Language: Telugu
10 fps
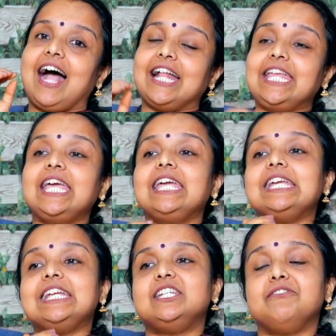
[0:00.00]
అది
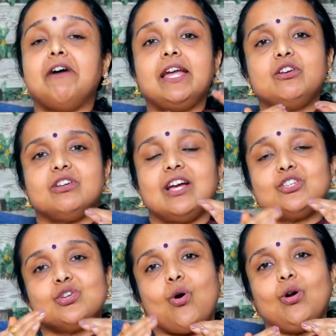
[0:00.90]
ఈ డివైన్
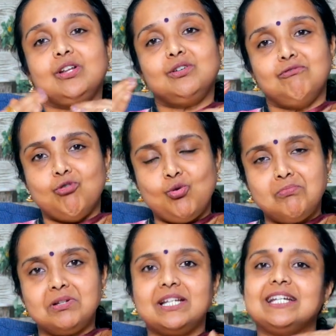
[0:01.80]
రష్ ఆర్డర్ వూమ్
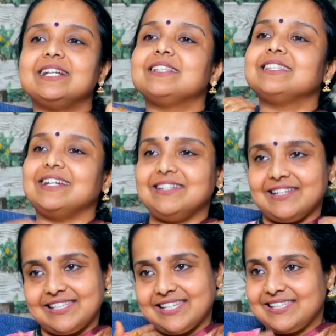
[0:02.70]
సెట్
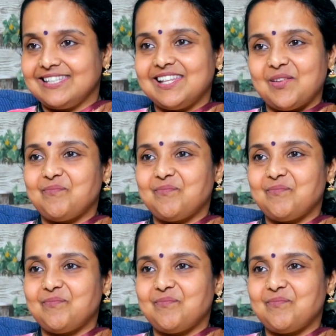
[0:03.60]
చేసేసింది